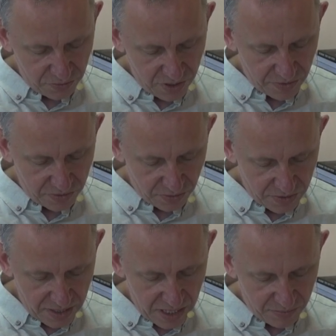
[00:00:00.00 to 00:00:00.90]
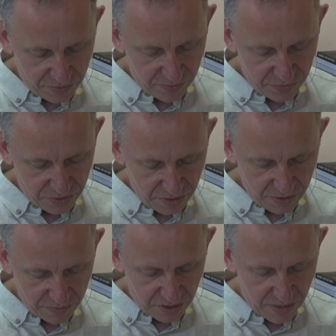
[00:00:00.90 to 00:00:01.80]
sznurem od kotary albo czymś
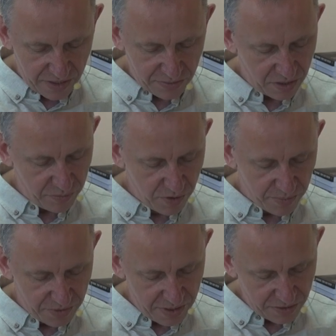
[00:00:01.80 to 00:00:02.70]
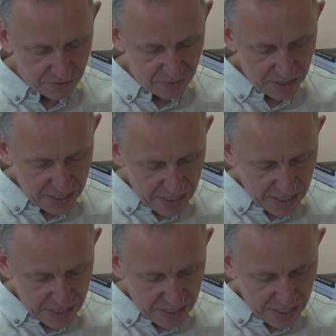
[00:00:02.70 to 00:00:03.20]
innym, co tam akurat było pod ręką,